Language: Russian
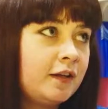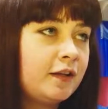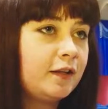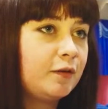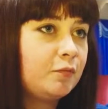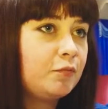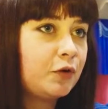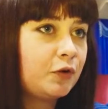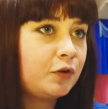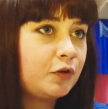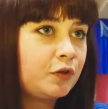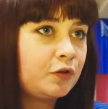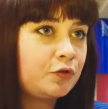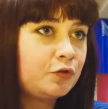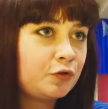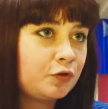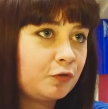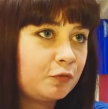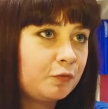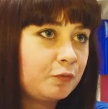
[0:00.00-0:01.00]
Я, наоборот, хочу,
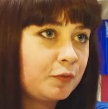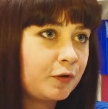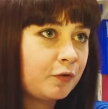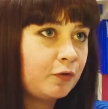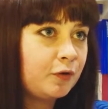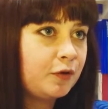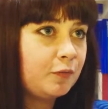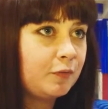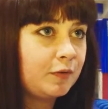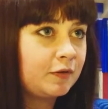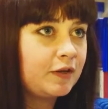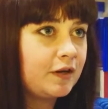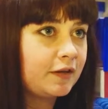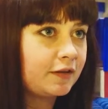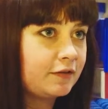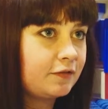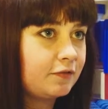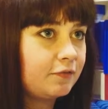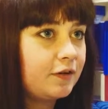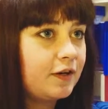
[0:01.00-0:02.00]
чтобы природа могла
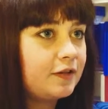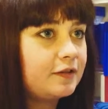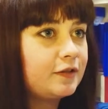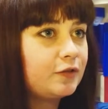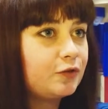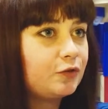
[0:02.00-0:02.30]
развиваться,